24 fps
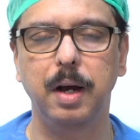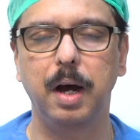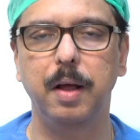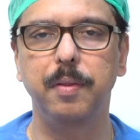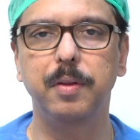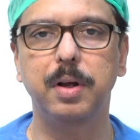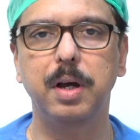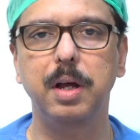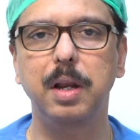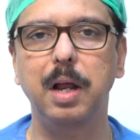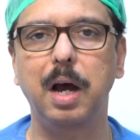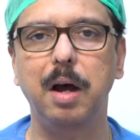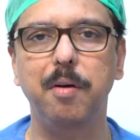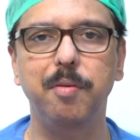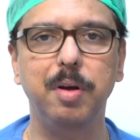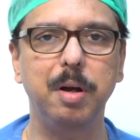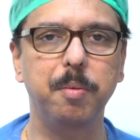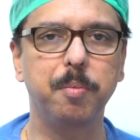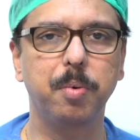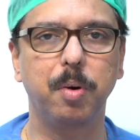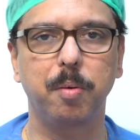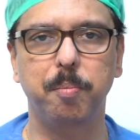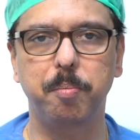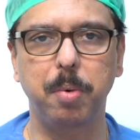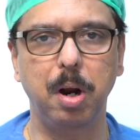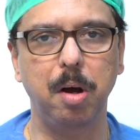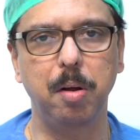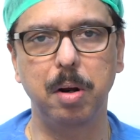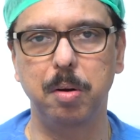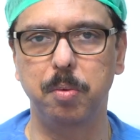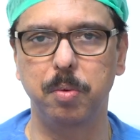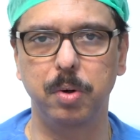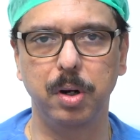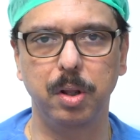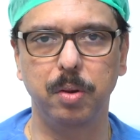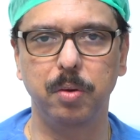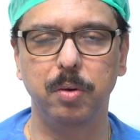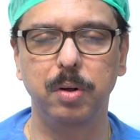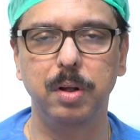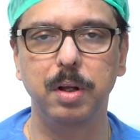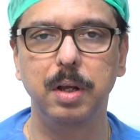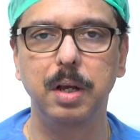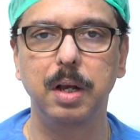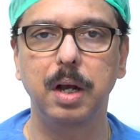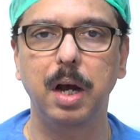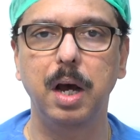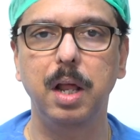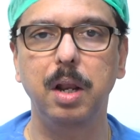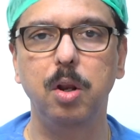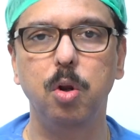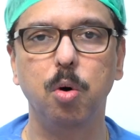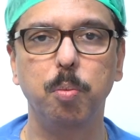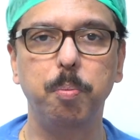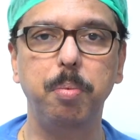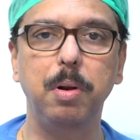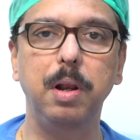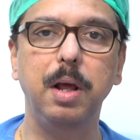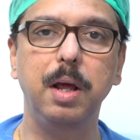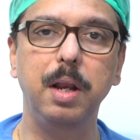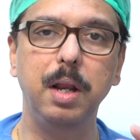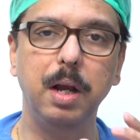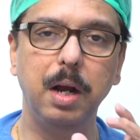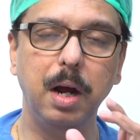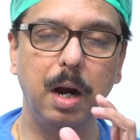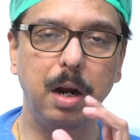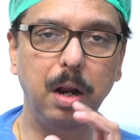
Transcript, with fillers: అందుకని అవేం ప్రాబ్లం ఉండదు కానీ నొప్పి లేని